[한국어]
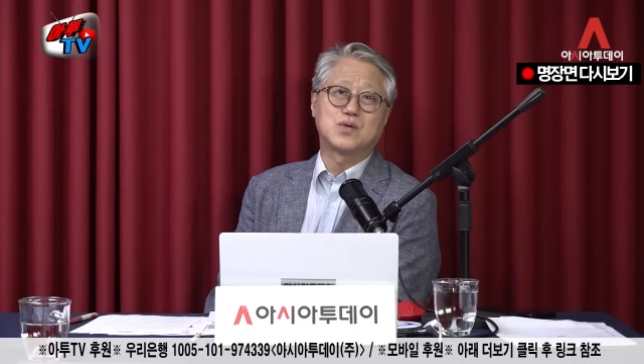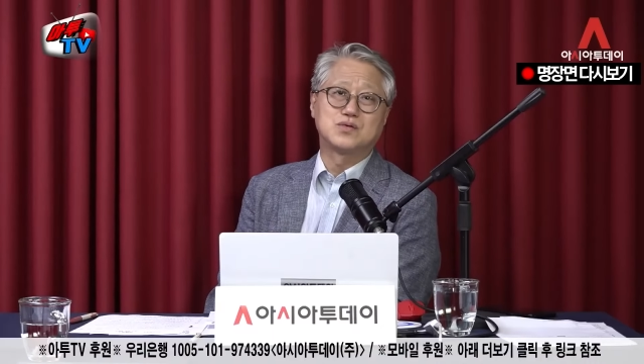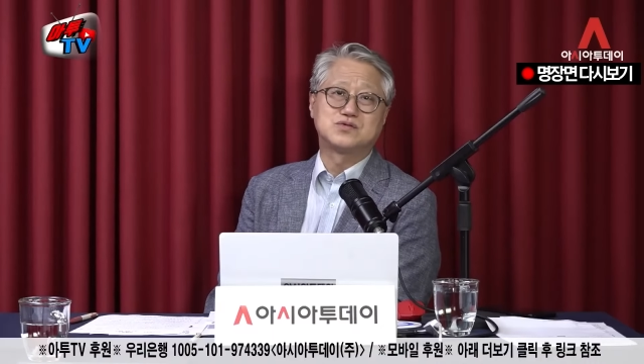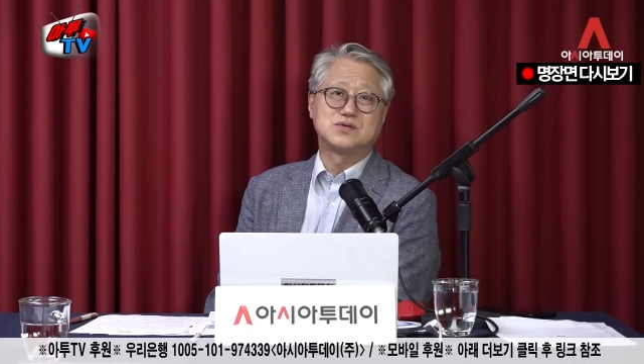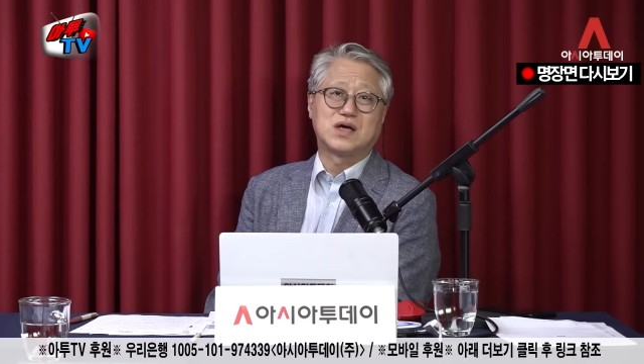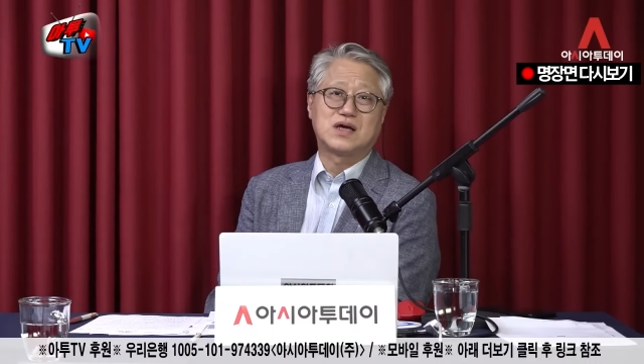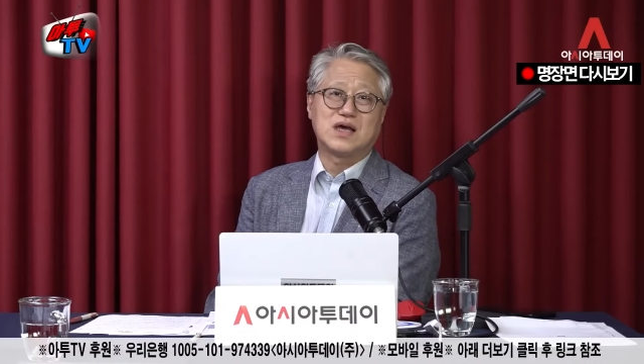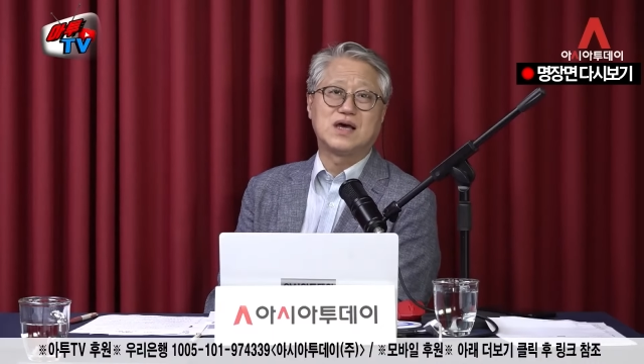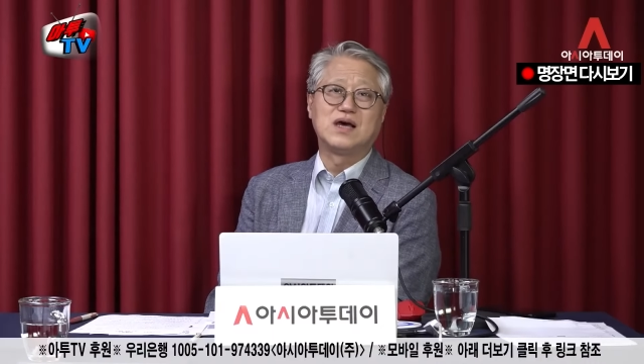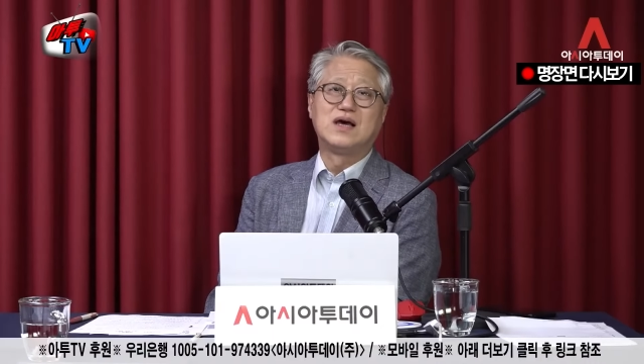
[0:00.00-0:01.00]

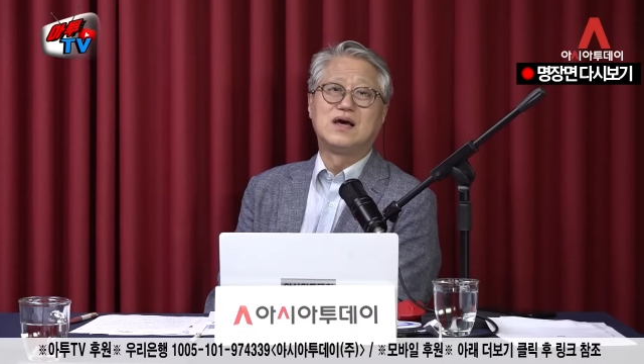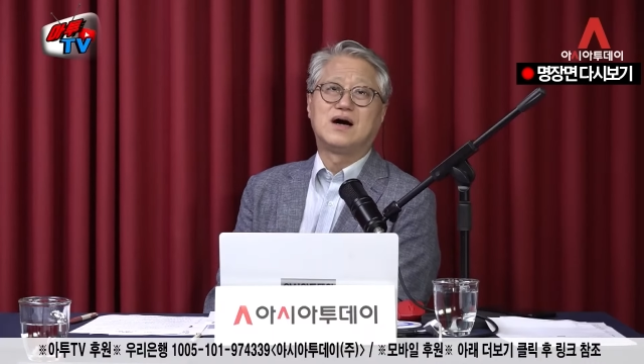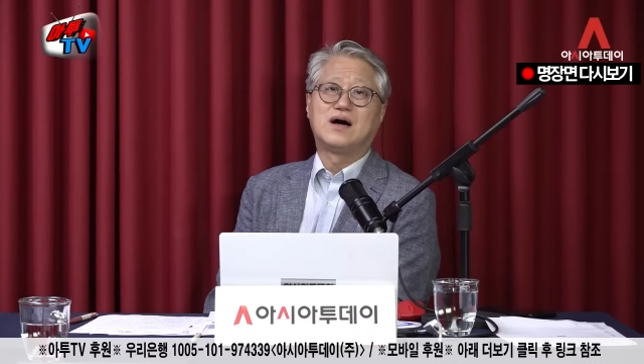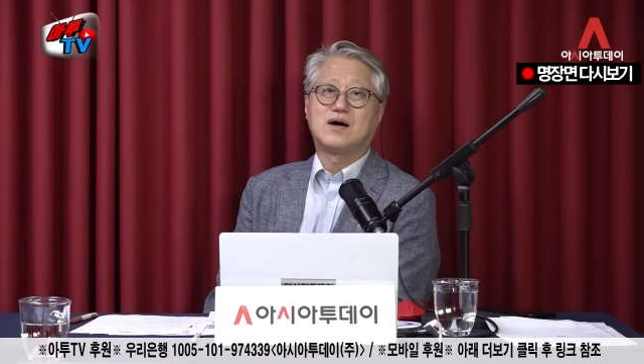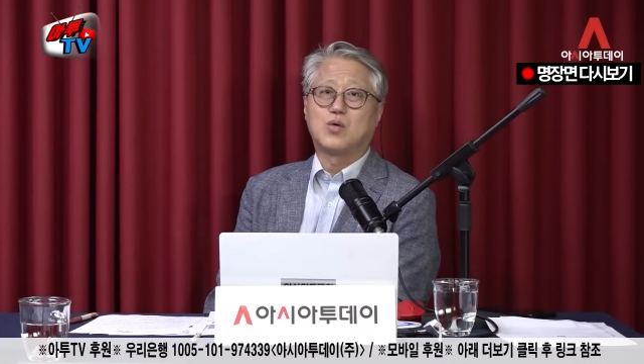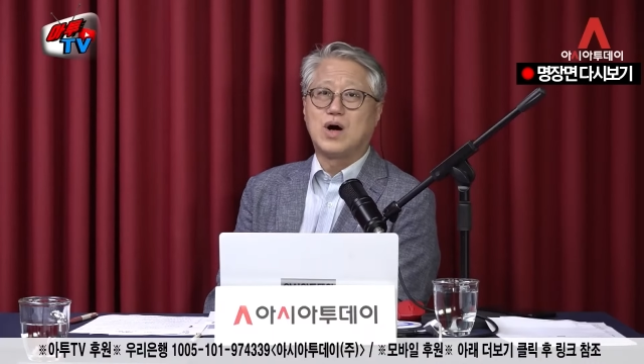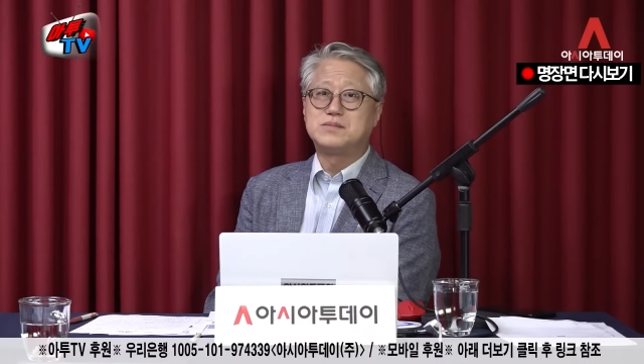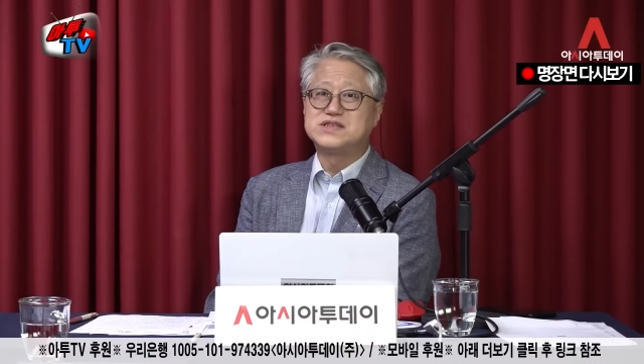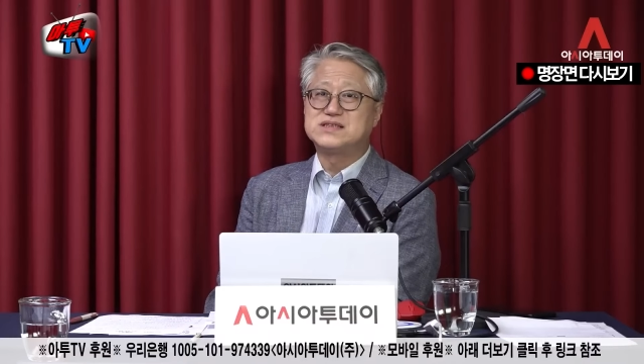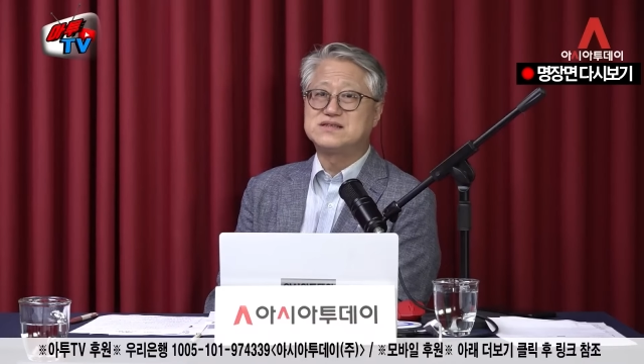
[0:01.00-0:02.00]
교수에게
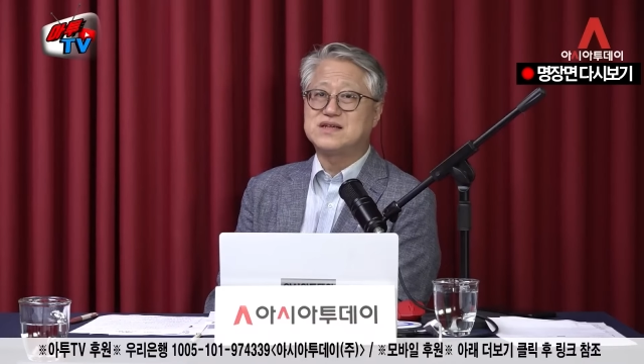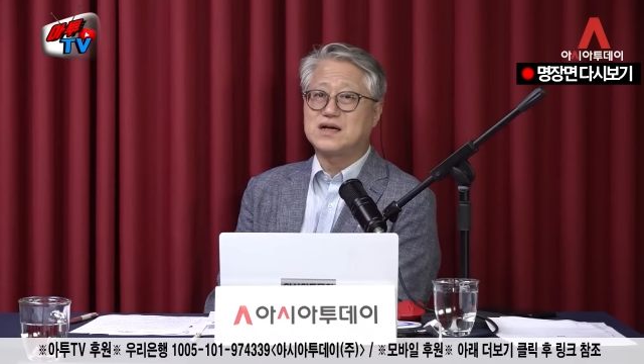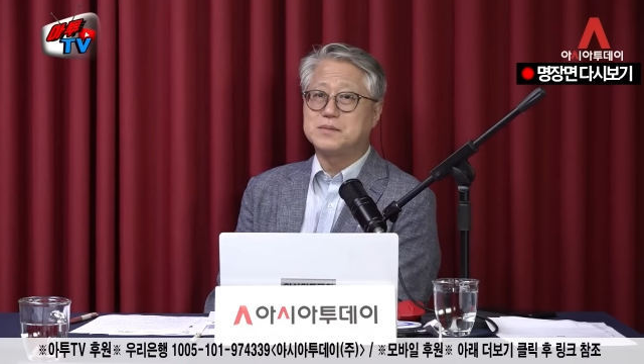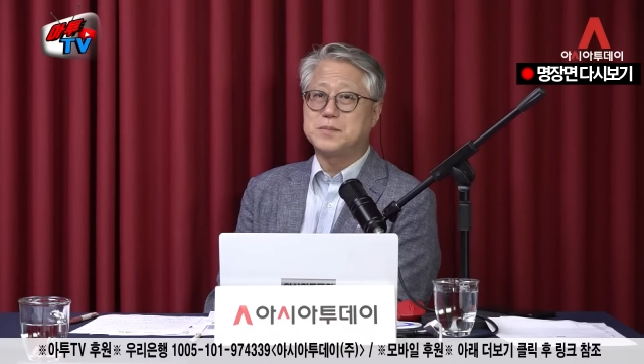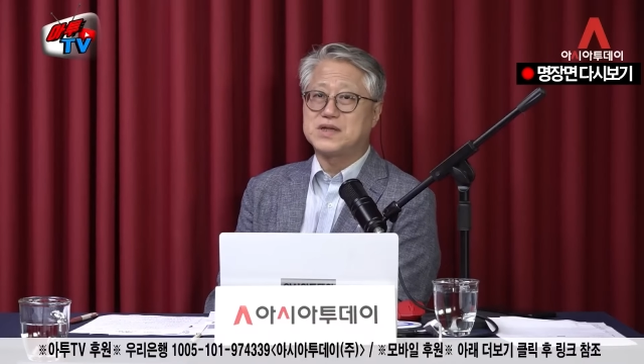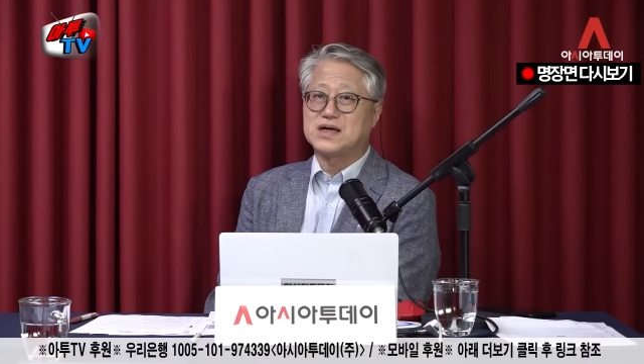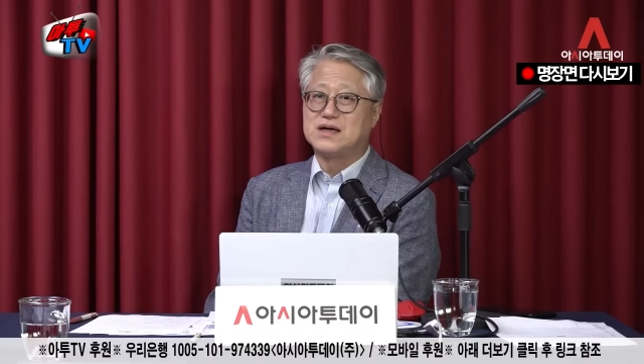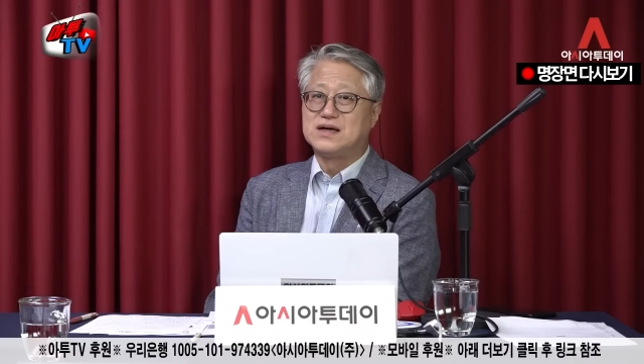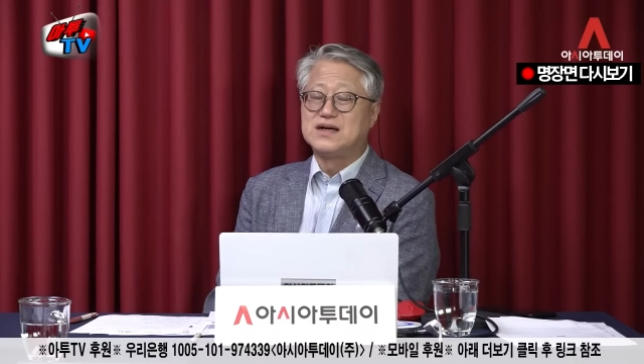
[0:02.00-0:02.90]
고함을 지른 사람입니다.